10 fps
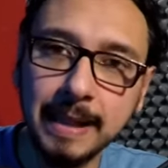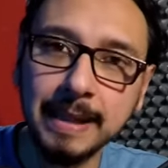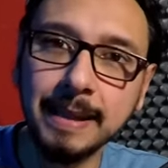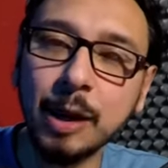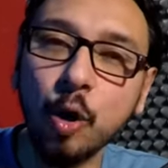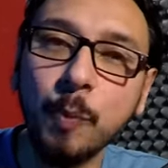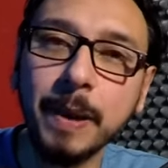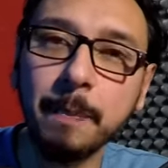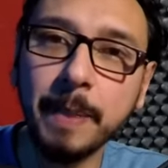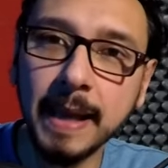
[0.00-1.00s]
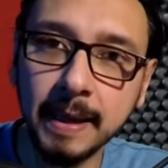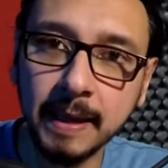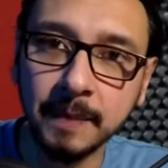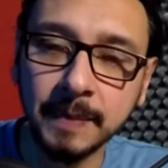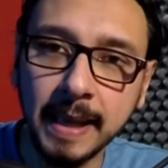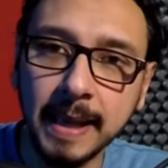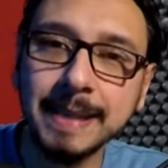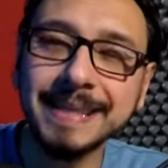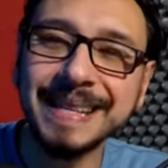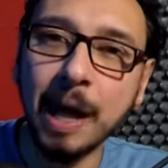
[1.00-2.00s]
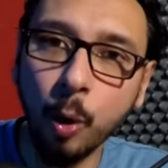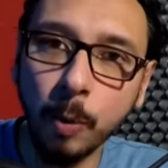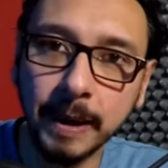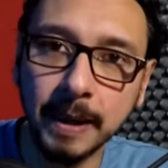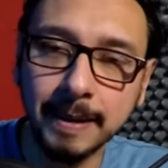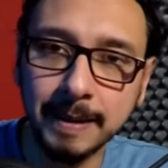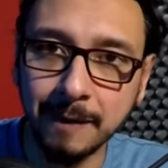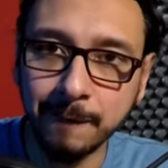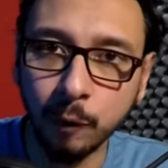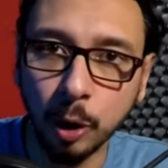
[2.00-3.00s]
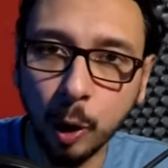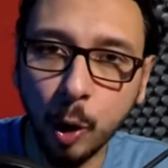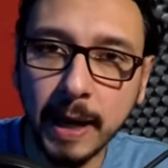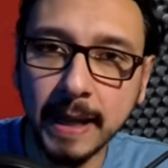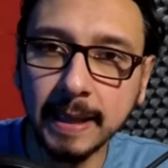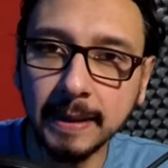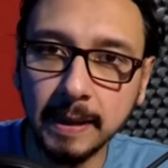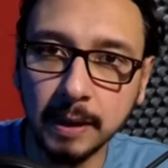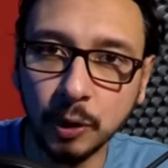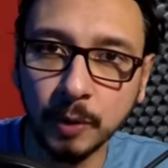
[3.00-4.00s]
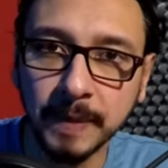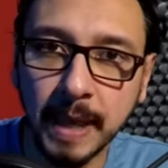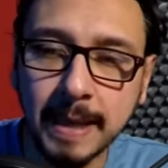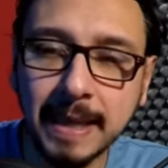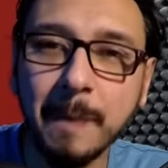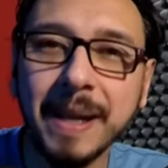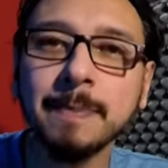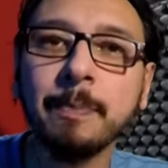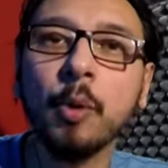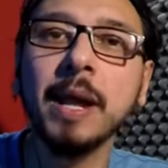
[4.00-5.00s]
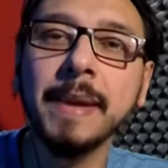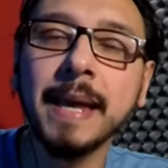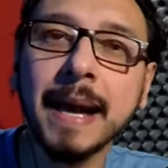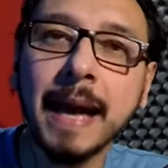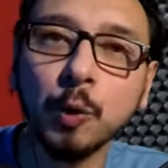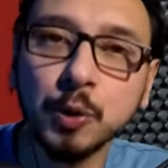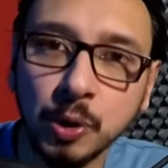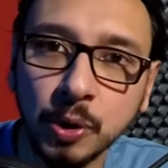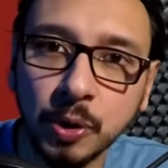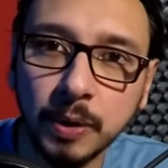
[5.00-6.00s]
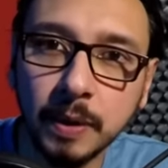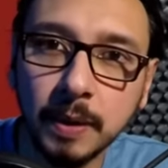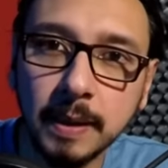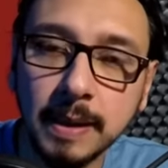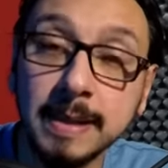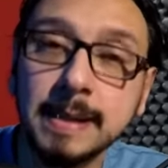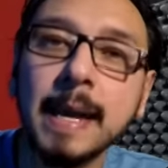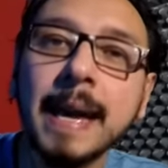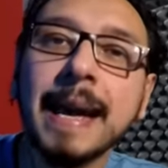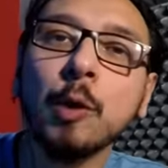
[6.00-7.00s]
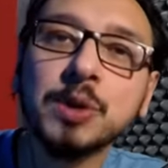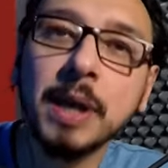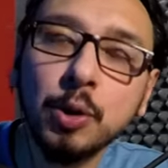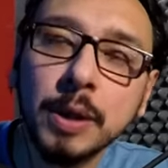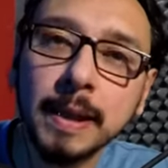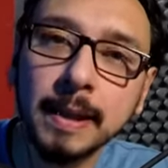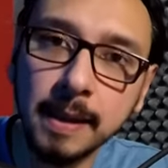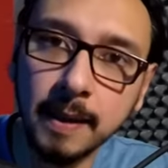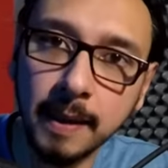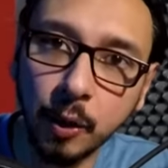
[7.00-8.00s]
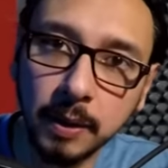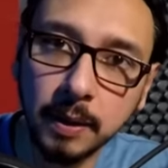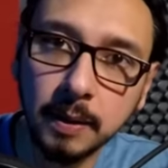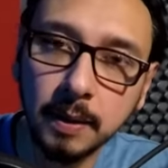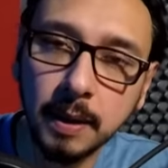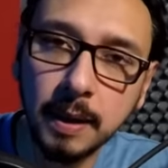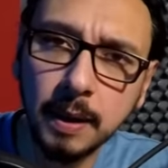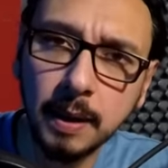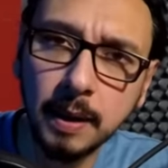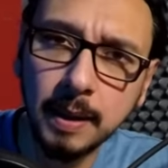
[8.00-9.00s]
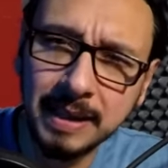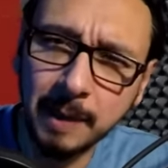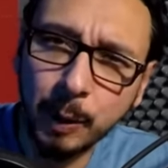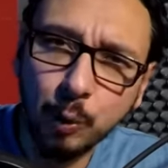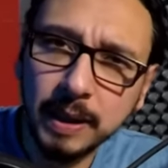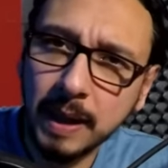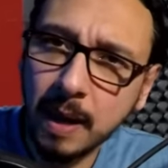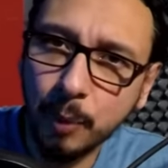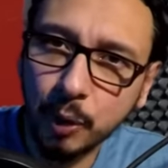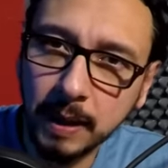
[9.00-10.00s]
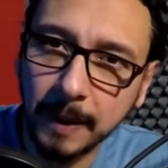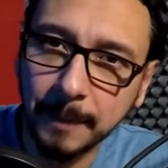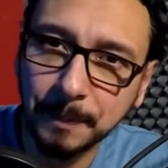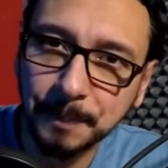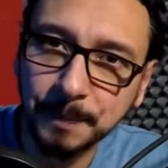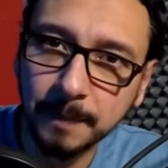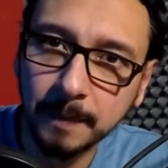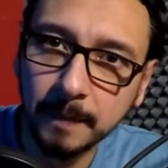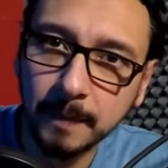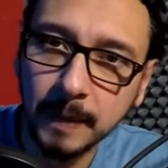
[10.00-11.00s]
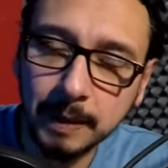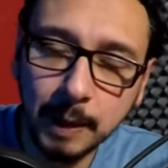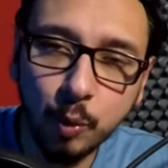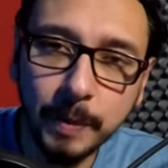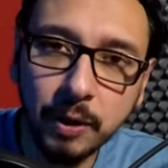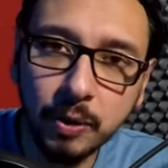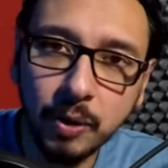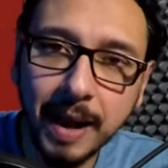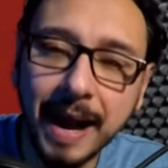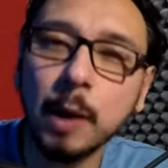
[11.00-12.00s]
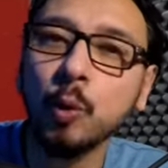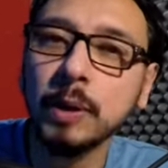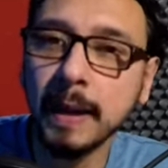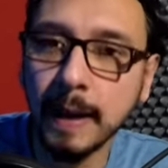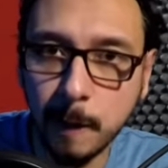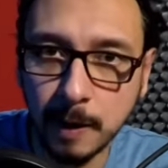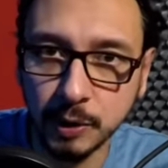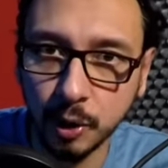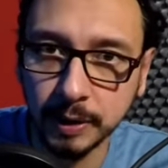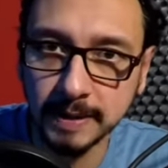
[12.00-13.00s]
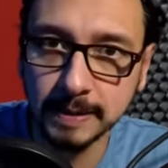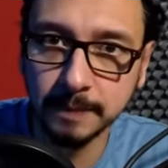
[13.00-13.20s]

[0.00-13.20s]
La López Pereira es la obra del folclore argentino que más polémica causó y sigue causando hasta el día de hoy. Te preguntarás por qué. Te enumero algunas de las razones.